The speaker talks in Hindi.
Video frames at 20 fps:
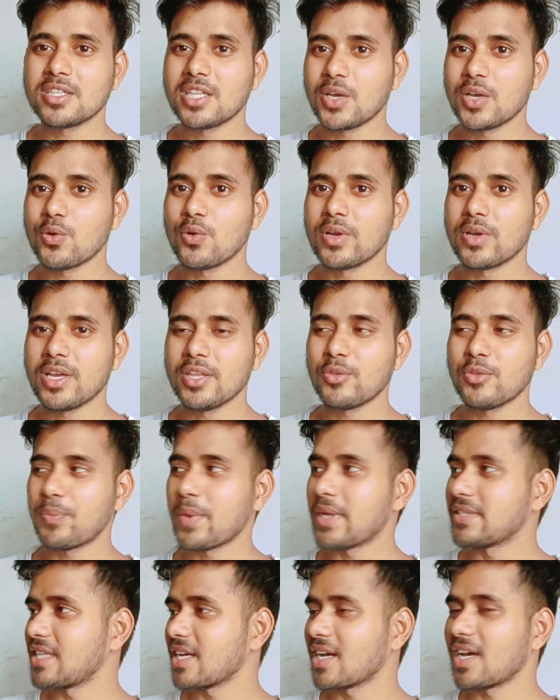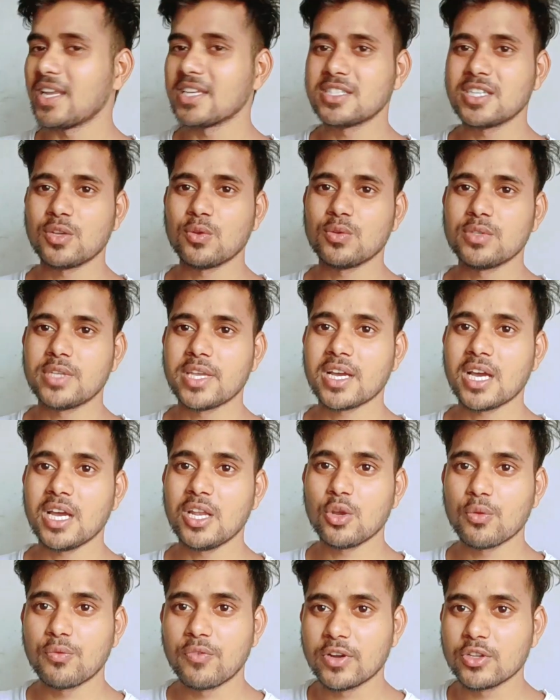अगर देखोगे तो पैसा कलेक्शन हो जाएगा
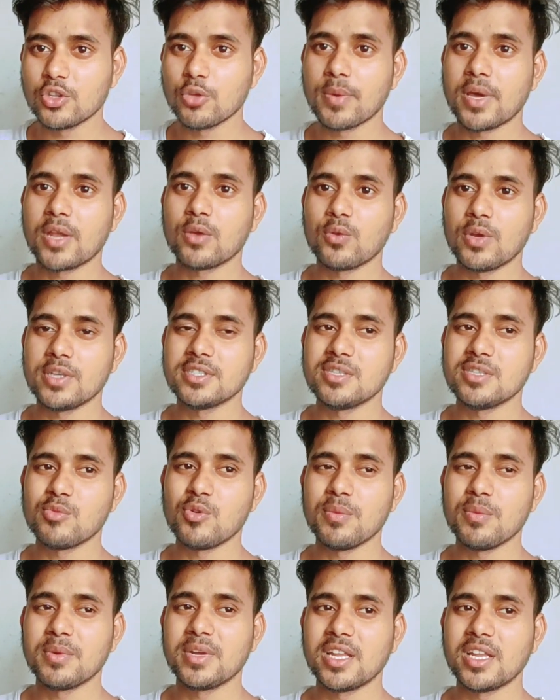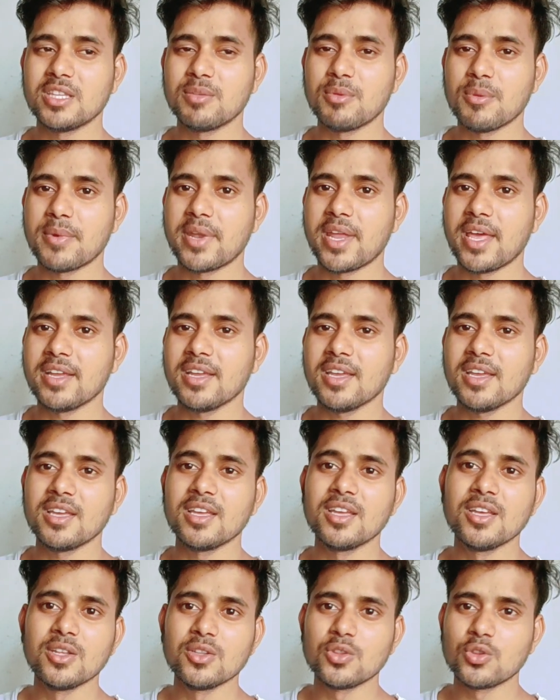लोग फिर दोबारा कोई ऐसी मूवी ग्रंथ पे बनाएंगे
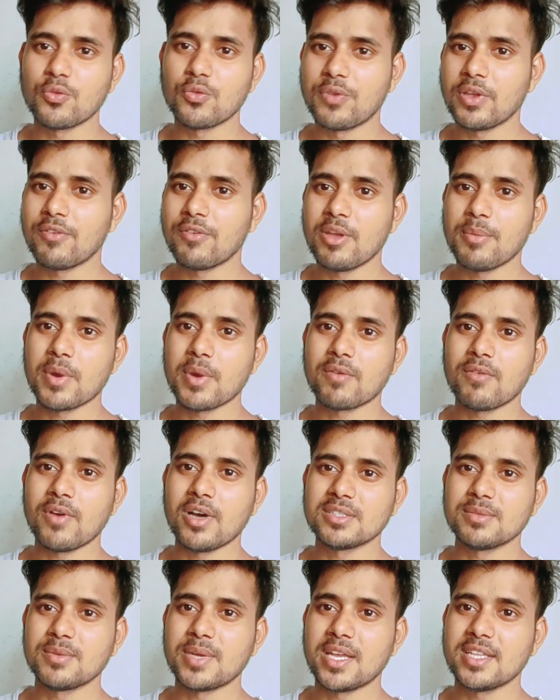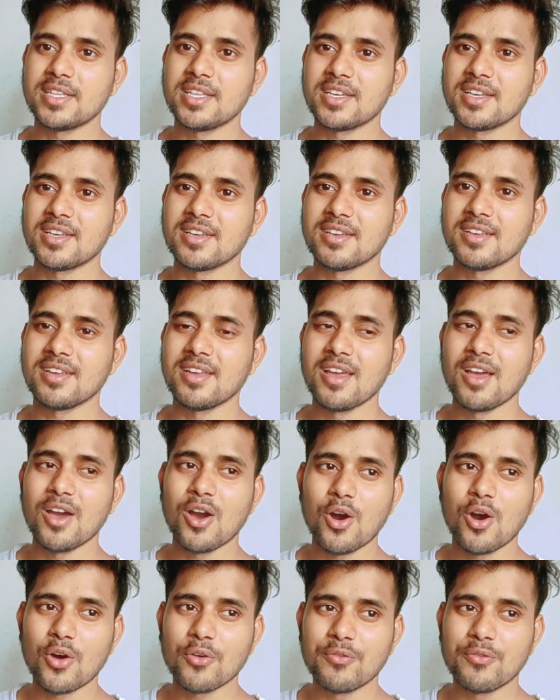तो फिर वही बकवास बना देंगे
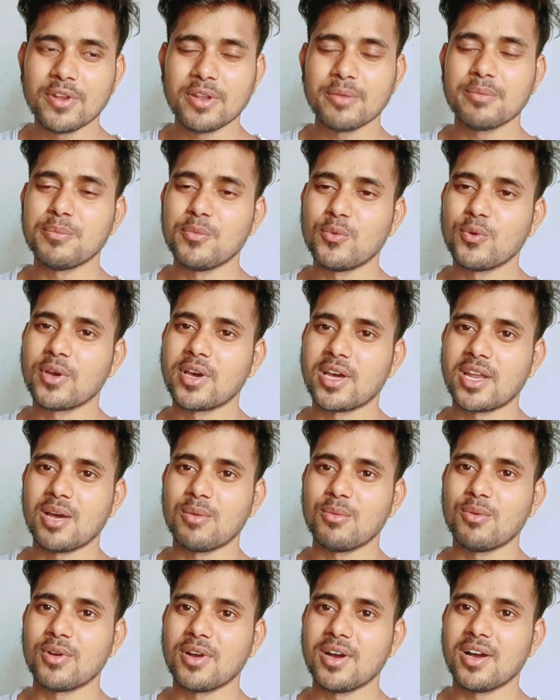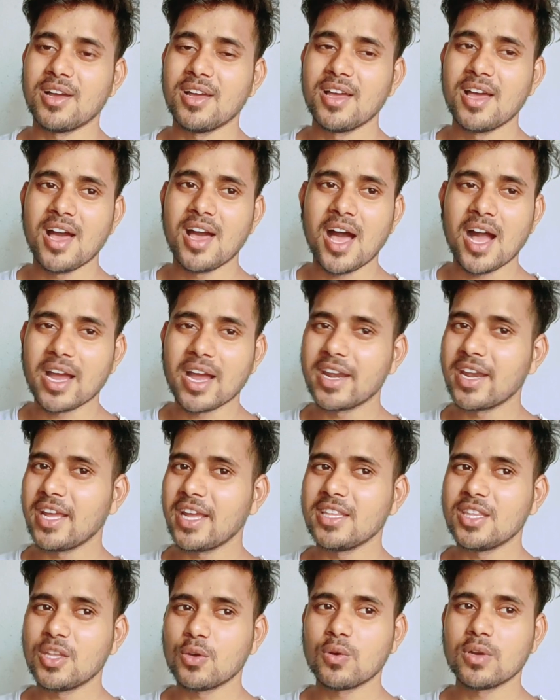और फिर मूड खराब होगा अगर
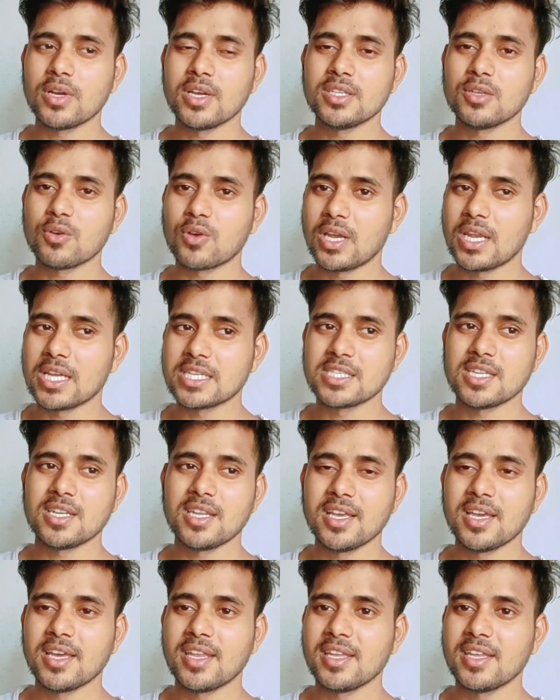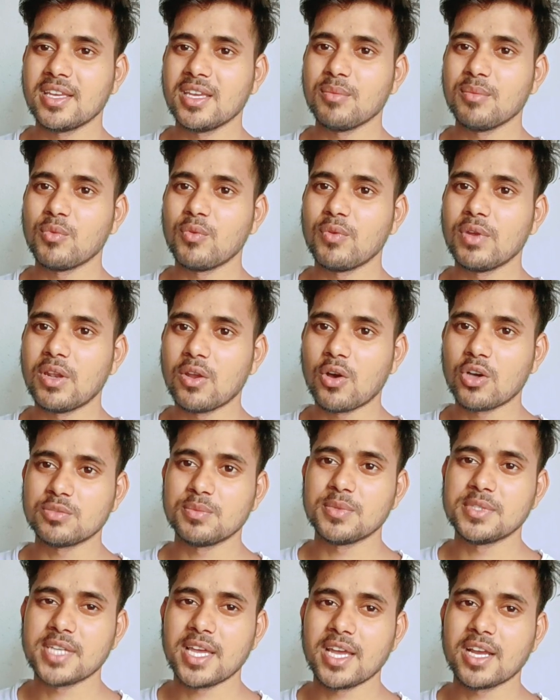नहीं देखोगे जो कलेक्शन नहीं करेगी मूवी लॉस
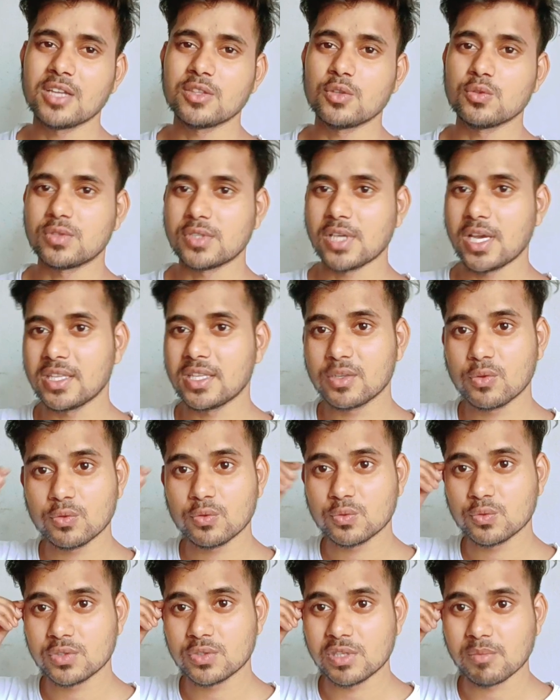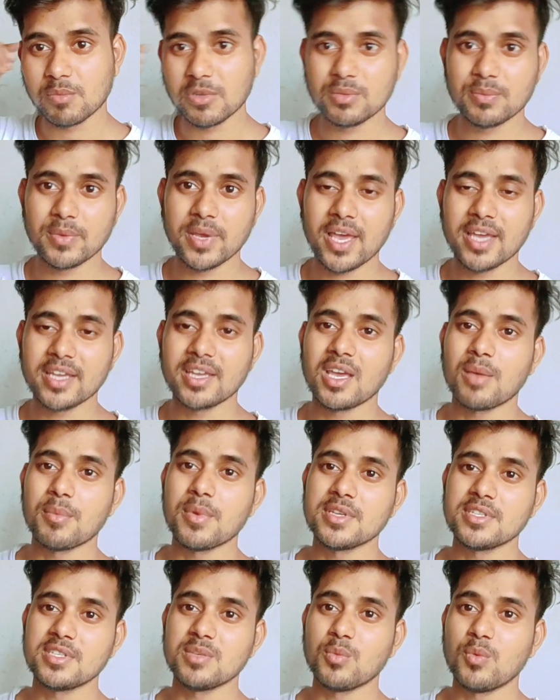में जाएगा तो शायद उनको कुछ समझ में आए कि हमें
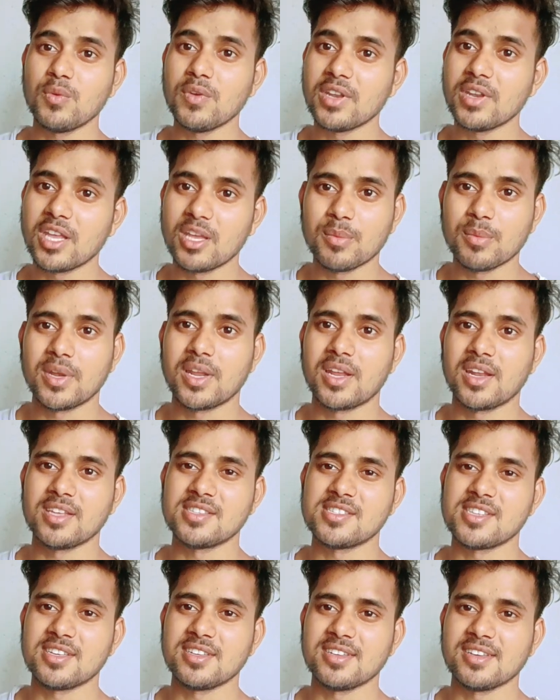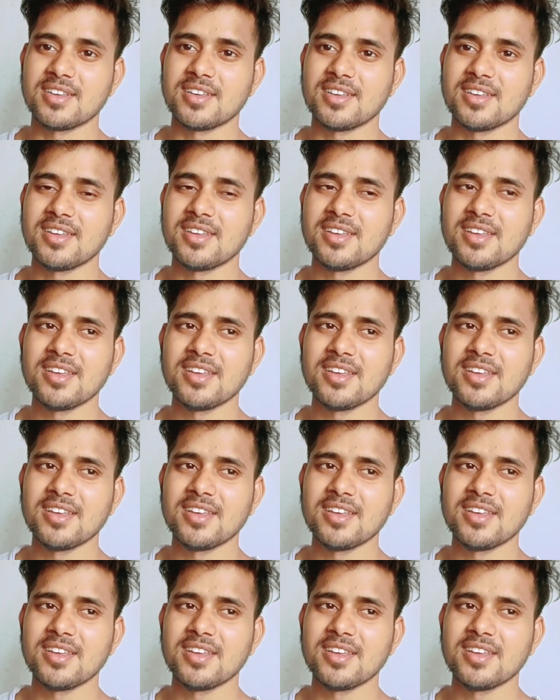ऐसी मूवी नहीं बनाना चाहिए